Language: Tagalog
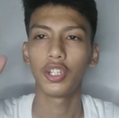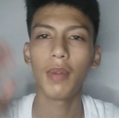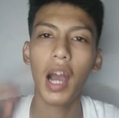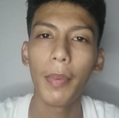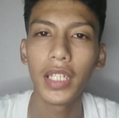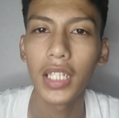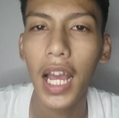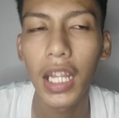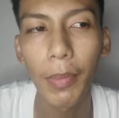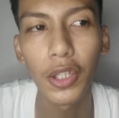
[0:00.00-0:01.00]
So mga kapatid,
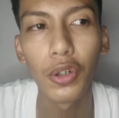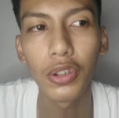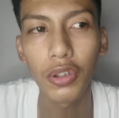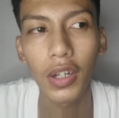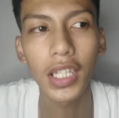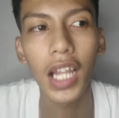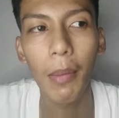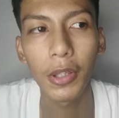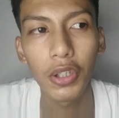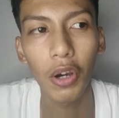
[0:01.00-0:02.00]
dahil napanood nyo at
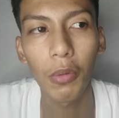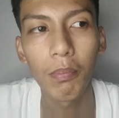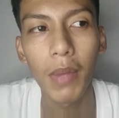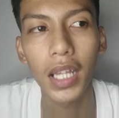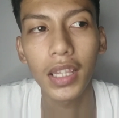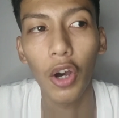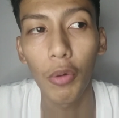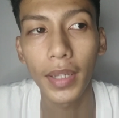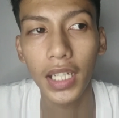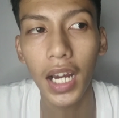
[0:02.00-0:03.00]
nalaman nyo na kung ba't
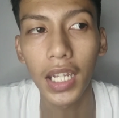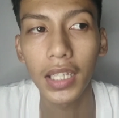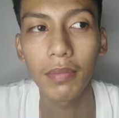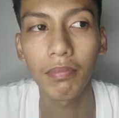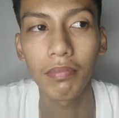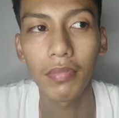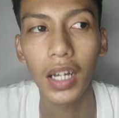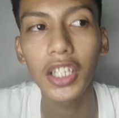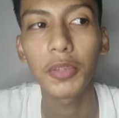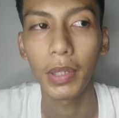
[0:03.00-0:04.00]
ako matagal at
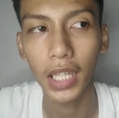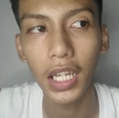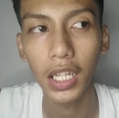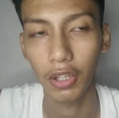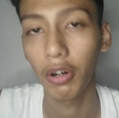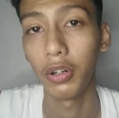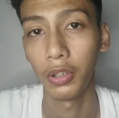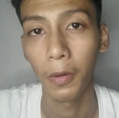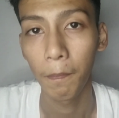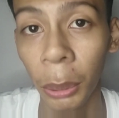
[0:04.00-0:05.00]
at least may dahilan ako,
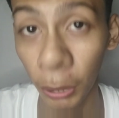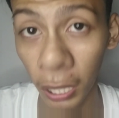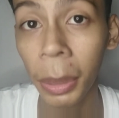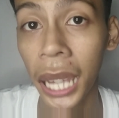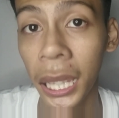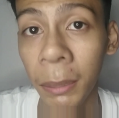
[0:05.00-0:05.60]
no? Simulan na ba